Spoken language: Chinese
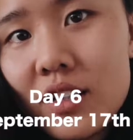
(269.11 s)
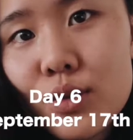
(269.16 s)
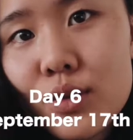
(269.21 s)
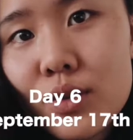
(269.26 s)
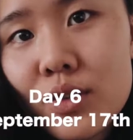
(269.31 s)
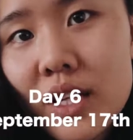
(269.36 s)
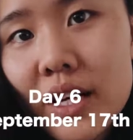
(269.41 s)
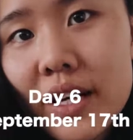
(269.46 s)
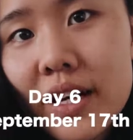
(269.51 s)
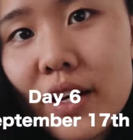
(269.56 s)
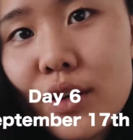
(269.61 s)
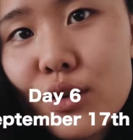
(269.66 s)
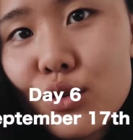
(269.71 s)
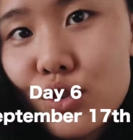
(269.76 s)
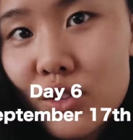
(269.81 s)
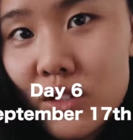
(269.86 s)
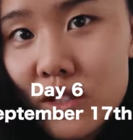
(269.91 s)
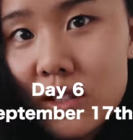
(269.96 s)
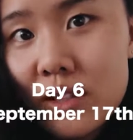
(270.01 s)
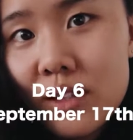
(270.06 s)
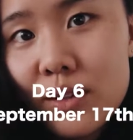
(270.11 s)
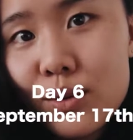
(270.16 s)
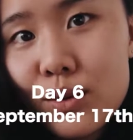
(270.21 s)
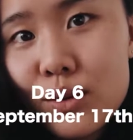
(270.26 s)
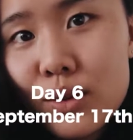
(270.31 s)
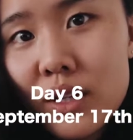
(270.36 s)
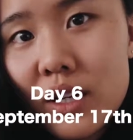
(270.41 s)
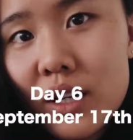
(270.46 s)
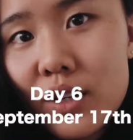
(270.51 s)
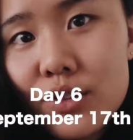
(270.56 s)
就说大概还有十一天
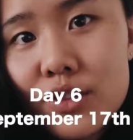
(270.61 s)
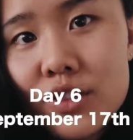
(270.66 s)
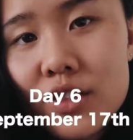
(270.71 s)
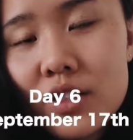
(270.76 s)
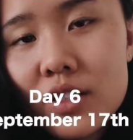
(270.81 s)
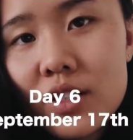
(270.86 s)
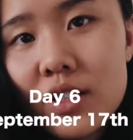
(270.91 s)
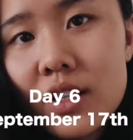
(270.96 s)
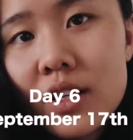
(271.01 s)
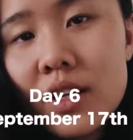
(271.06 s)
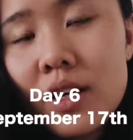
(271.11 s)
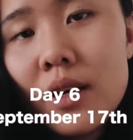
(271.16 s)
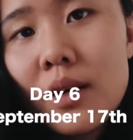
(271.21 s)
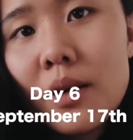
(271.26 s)
我就要考试了。